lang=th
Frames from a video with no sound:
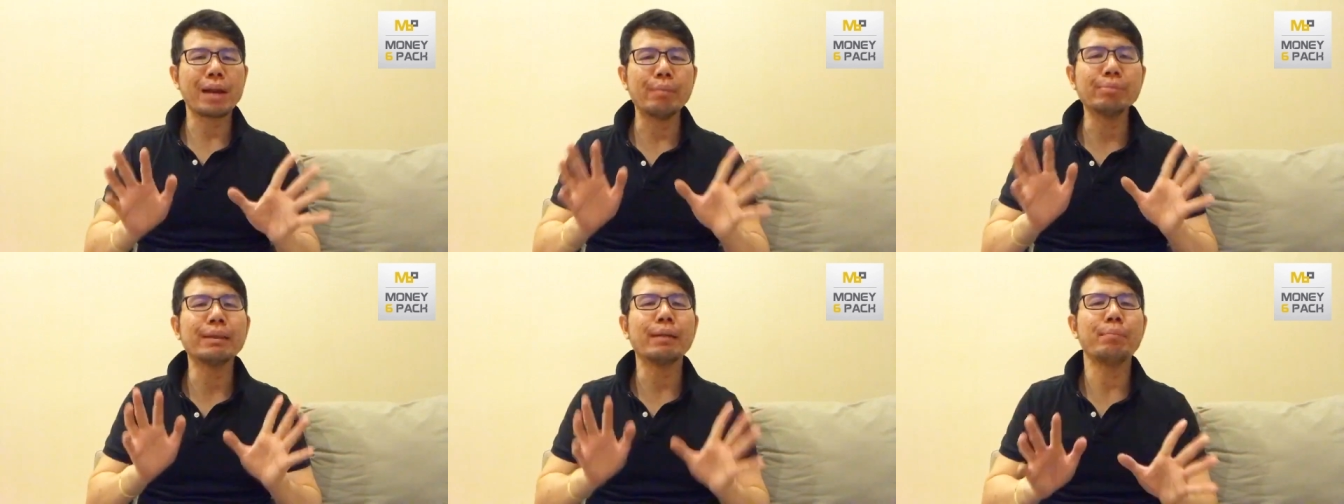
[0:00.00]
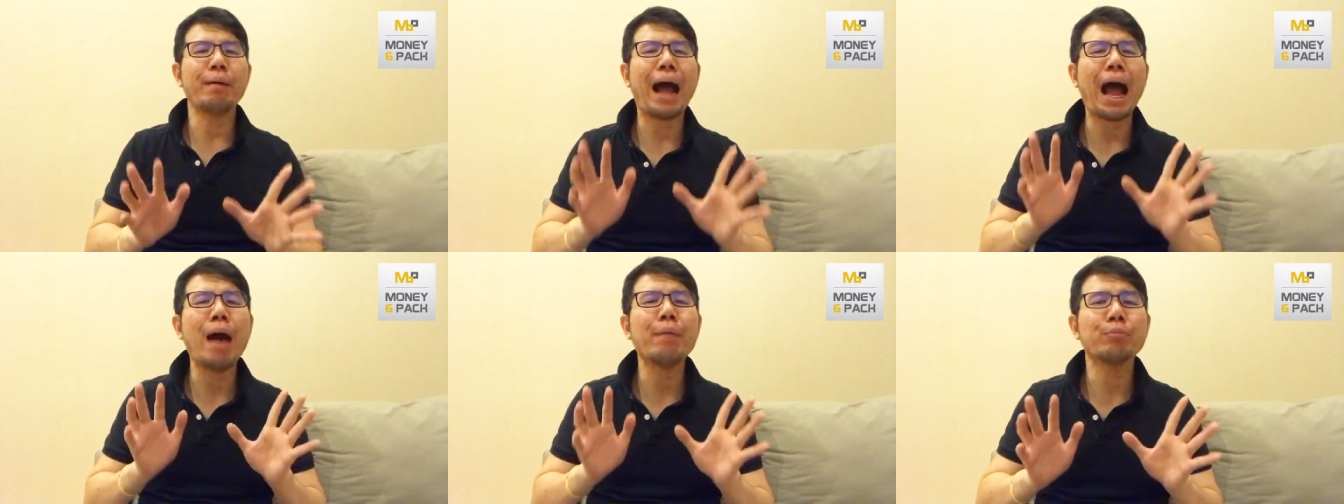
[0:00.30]
ส
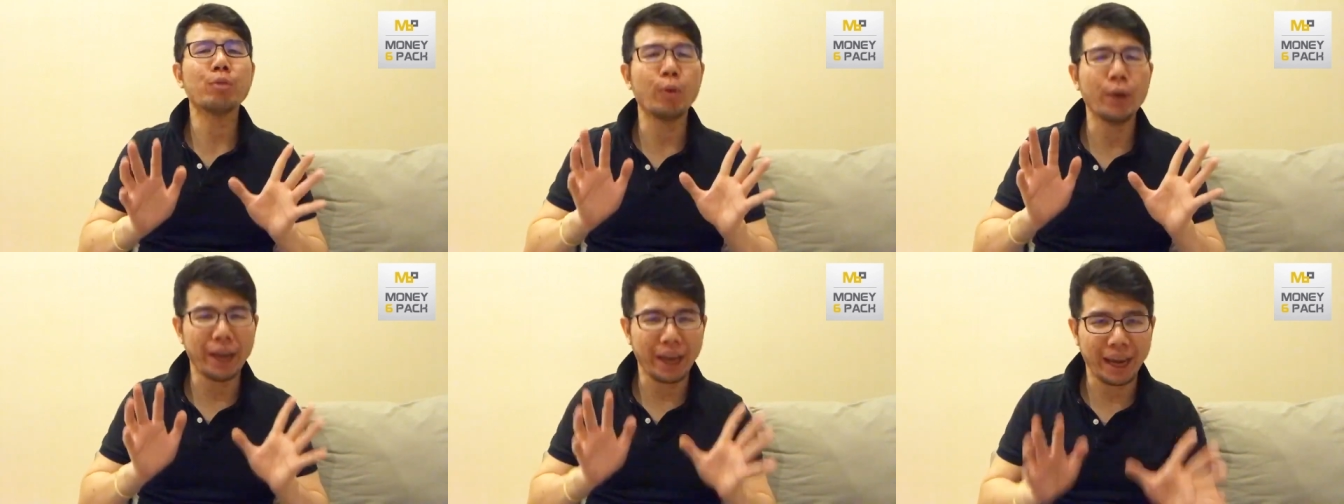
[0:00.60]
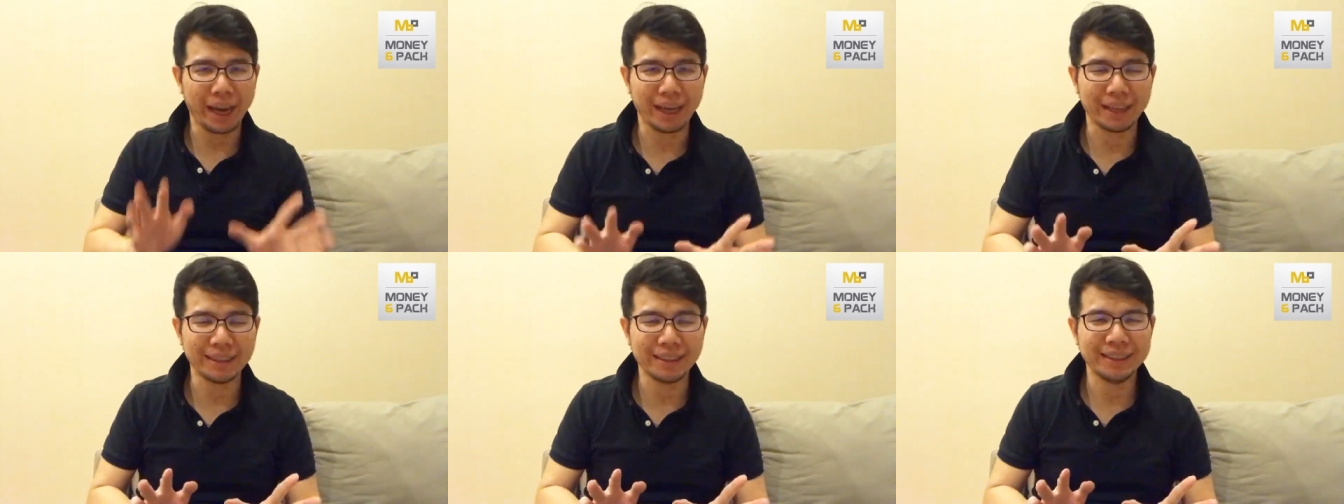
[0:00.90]
ภาพตัวเอง
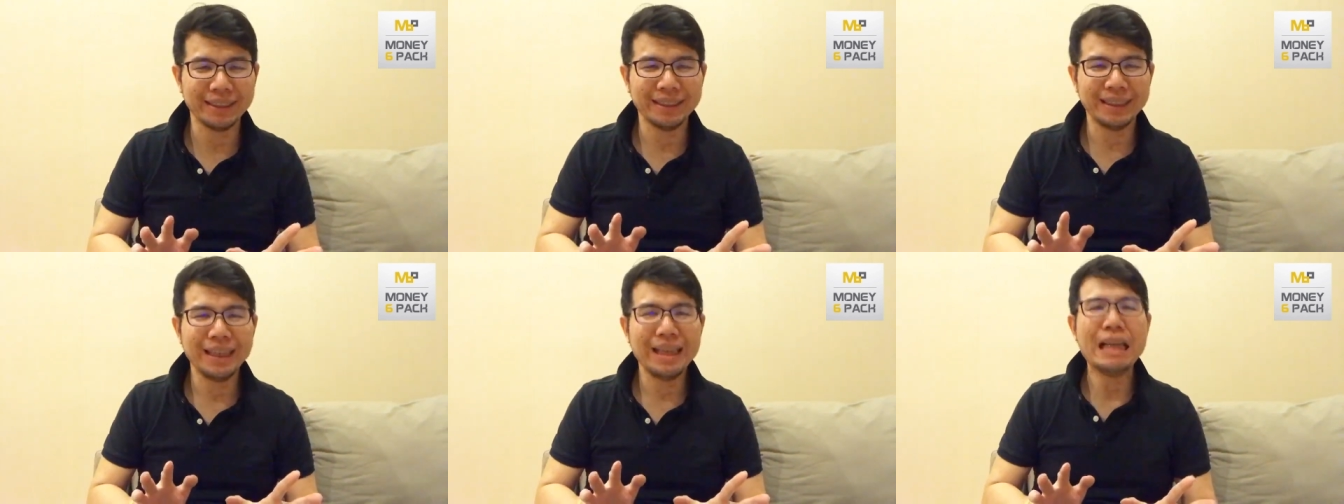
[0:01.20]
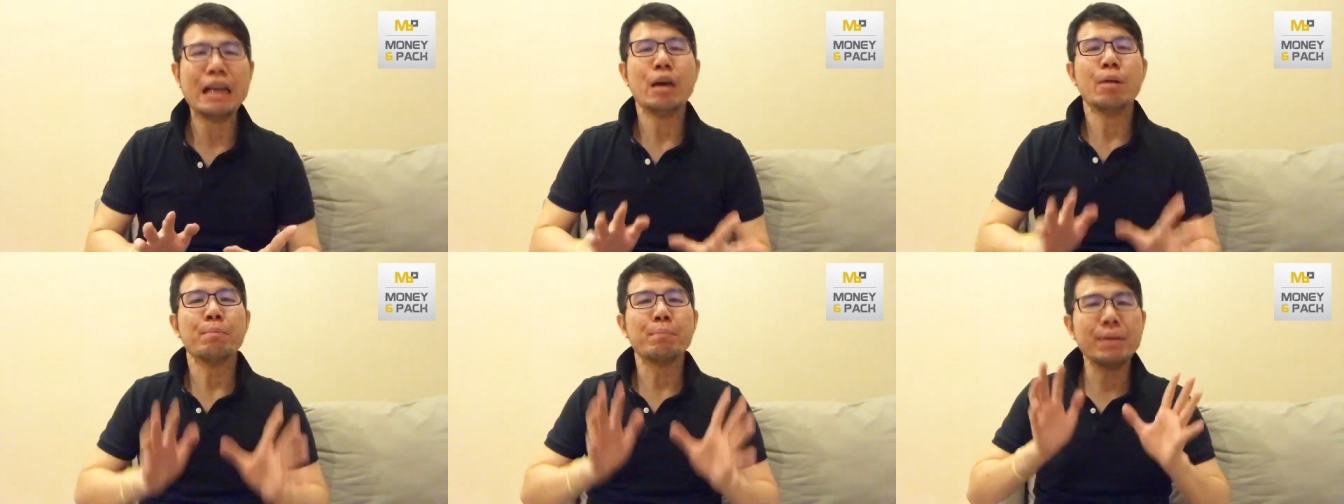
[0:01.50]

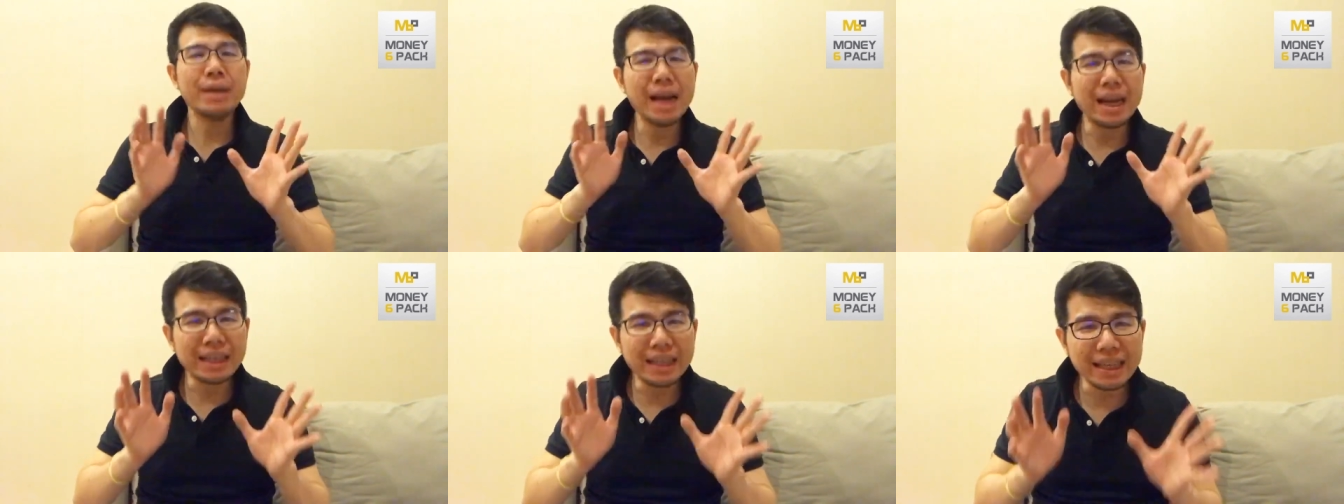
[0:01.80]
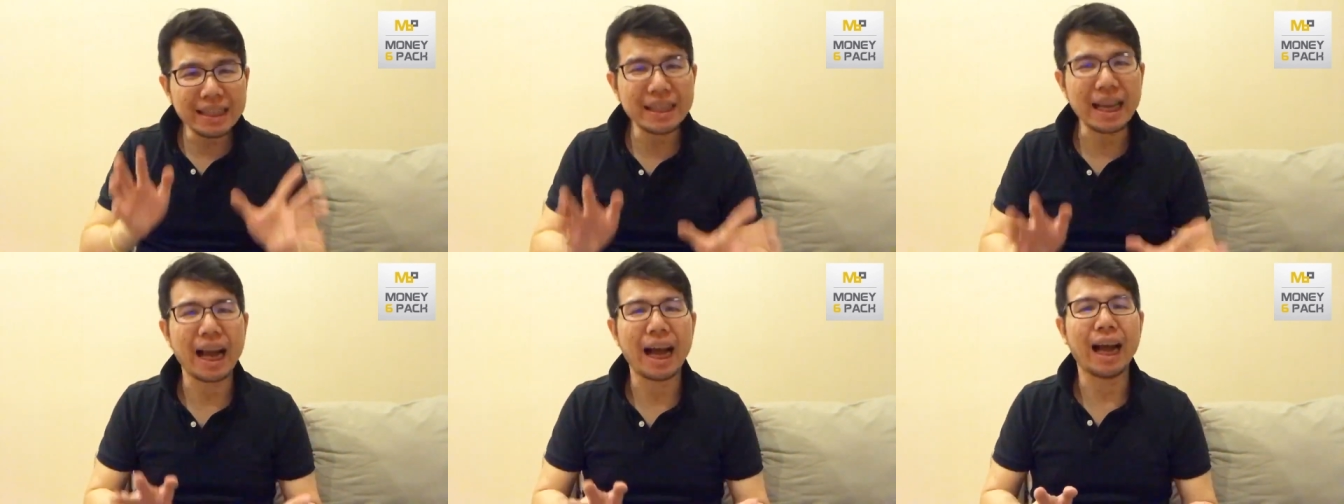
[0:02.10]
เพื่อที่
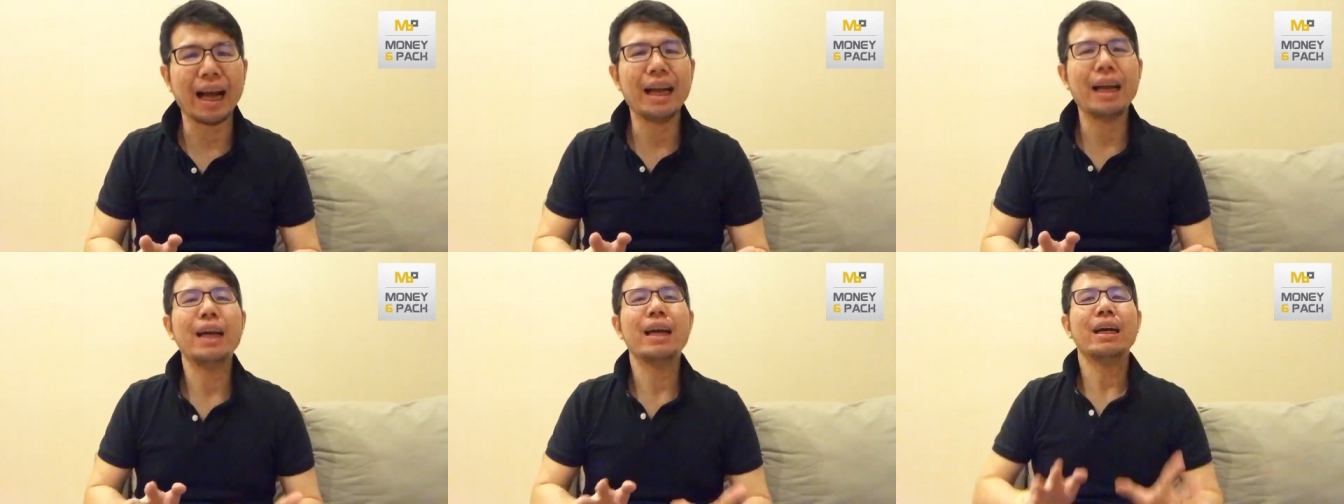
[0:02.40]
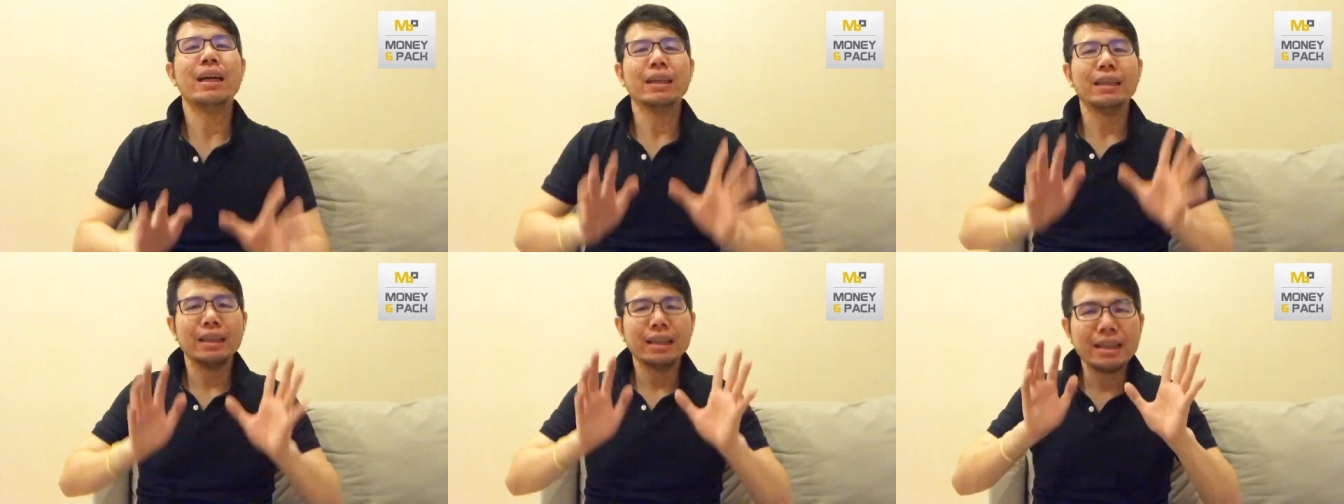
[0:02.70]
จะ
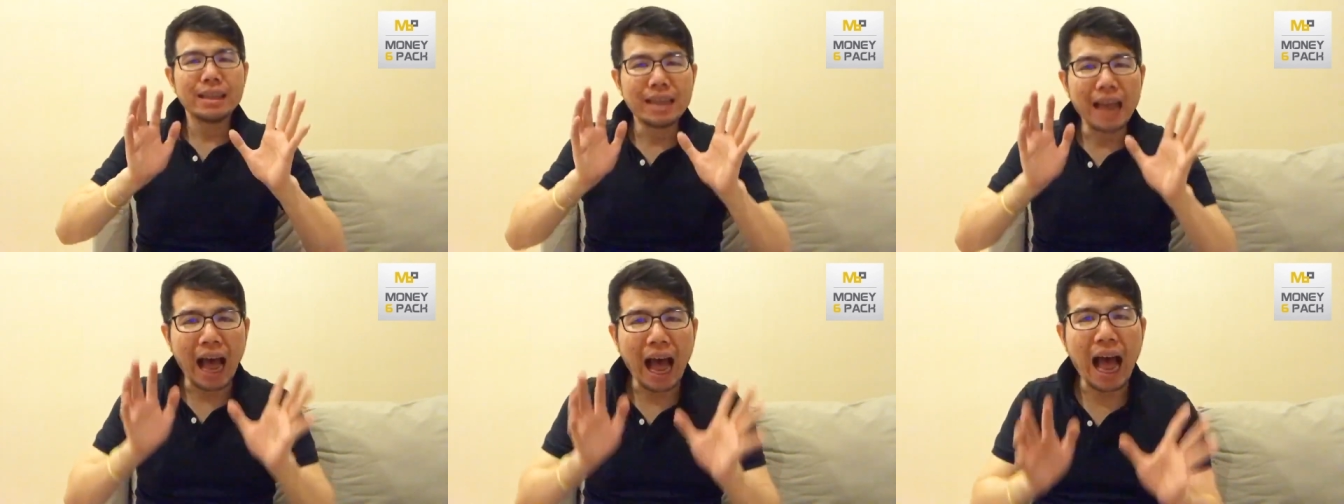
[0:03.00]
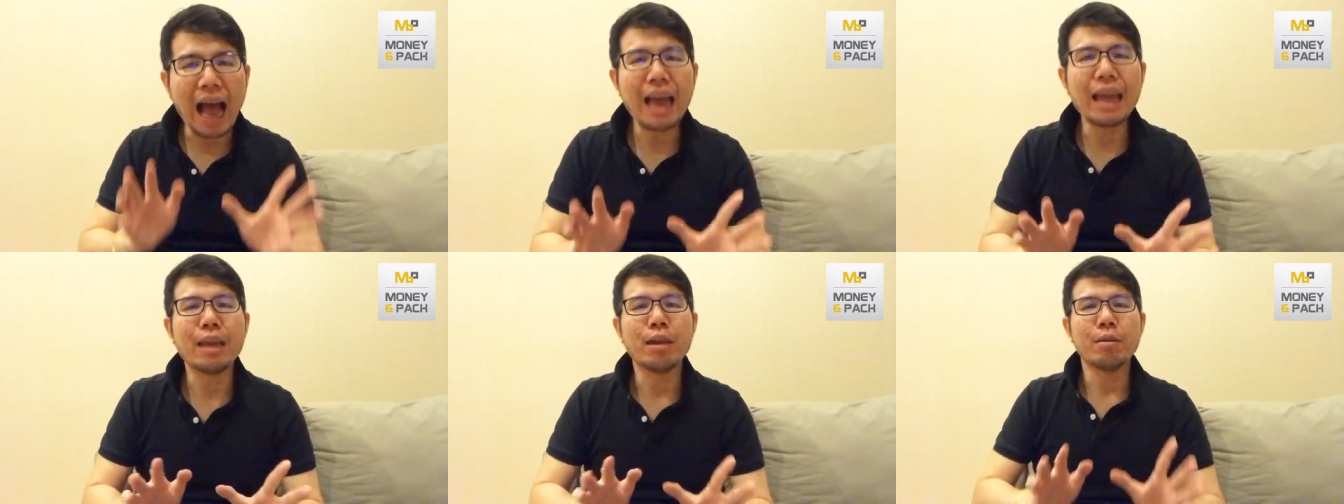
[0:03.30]
ได้
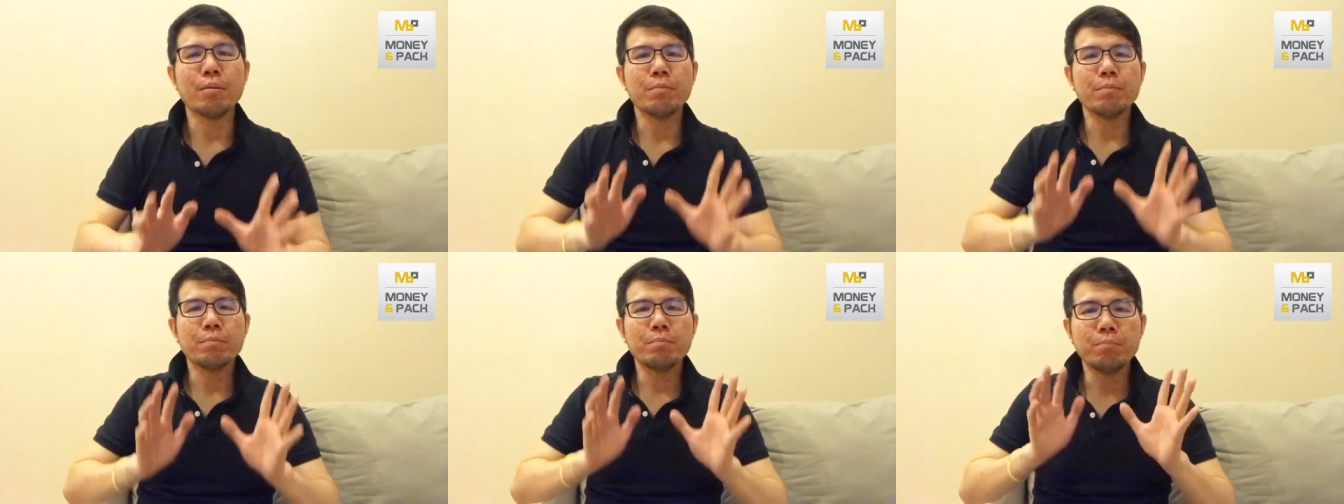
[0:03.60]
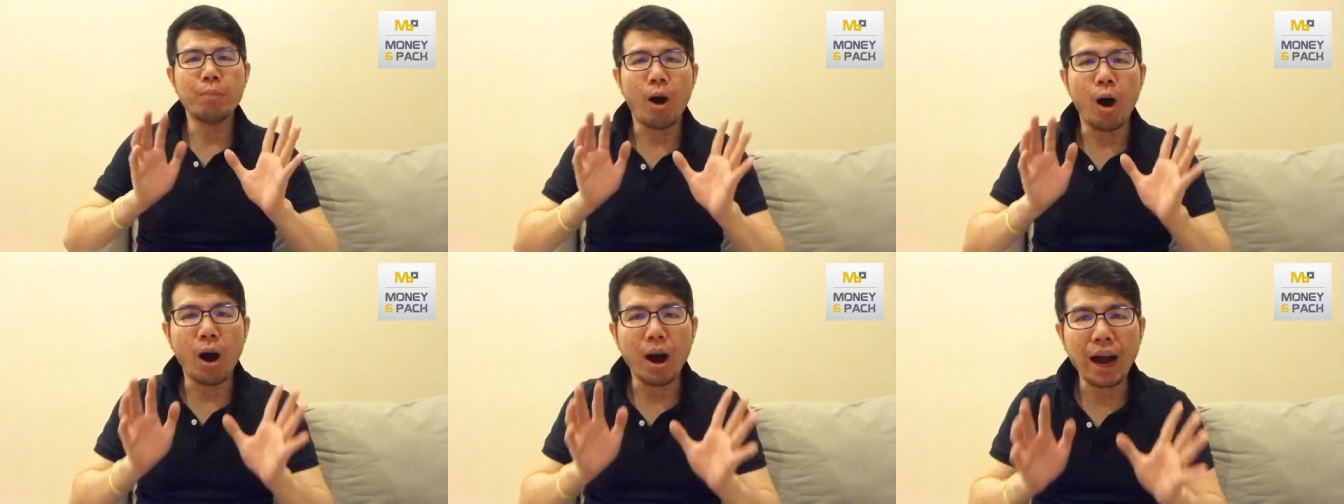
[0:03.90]
บ
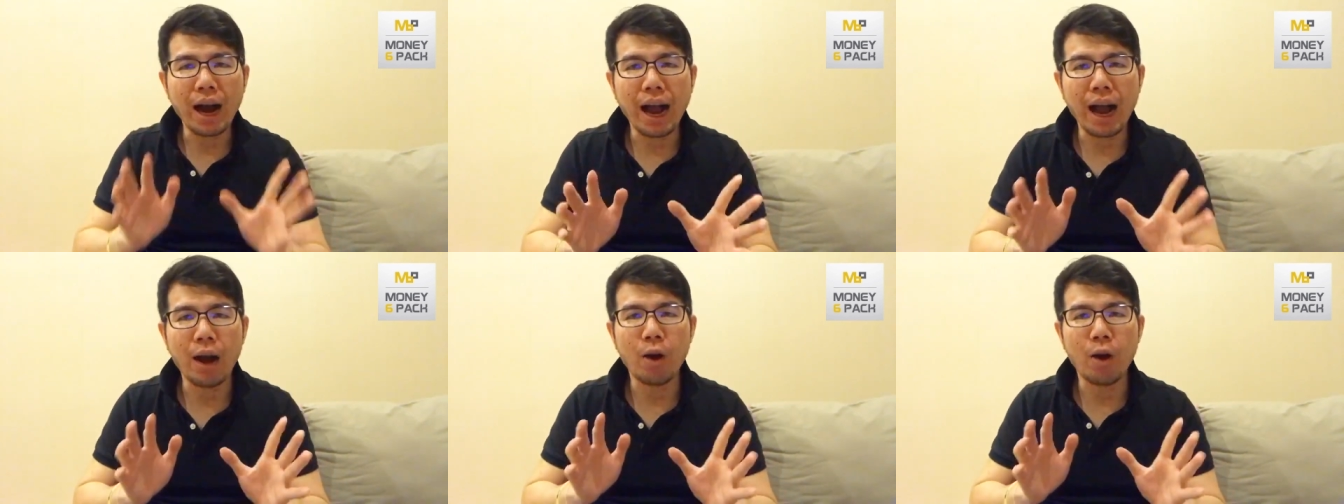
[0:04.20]
อกเขา